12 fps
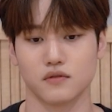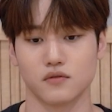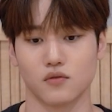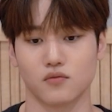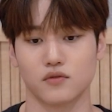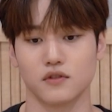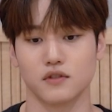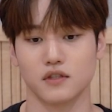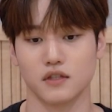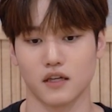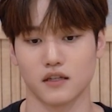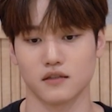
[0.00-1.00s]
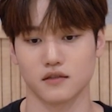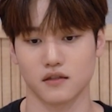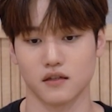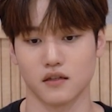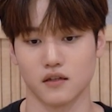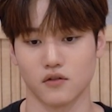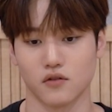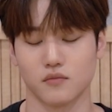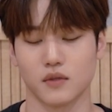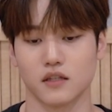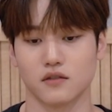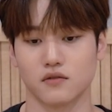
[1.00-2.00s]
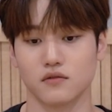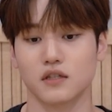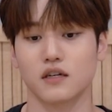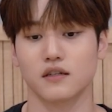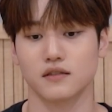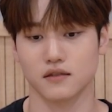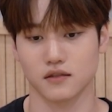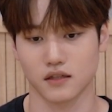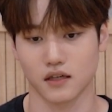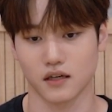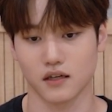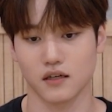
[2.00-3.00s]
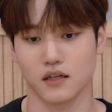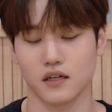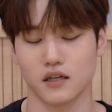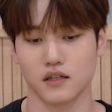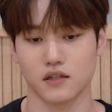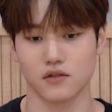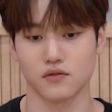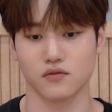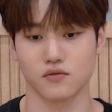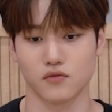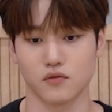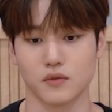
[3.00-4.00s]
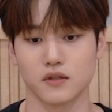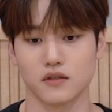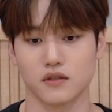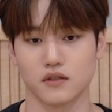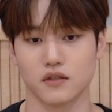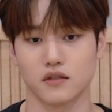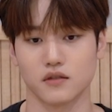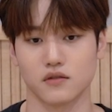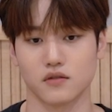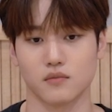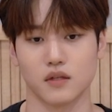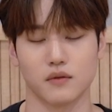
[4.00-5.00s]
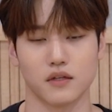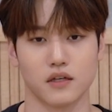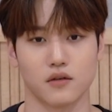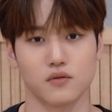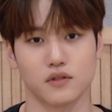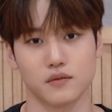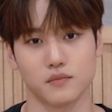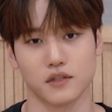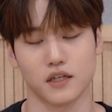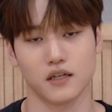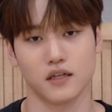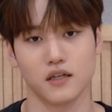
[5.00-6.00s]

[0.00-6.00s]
녹슬진 않았을까? 얼마나 성장했을까? 이런 고민들을 정말 많이 하고 있습니다.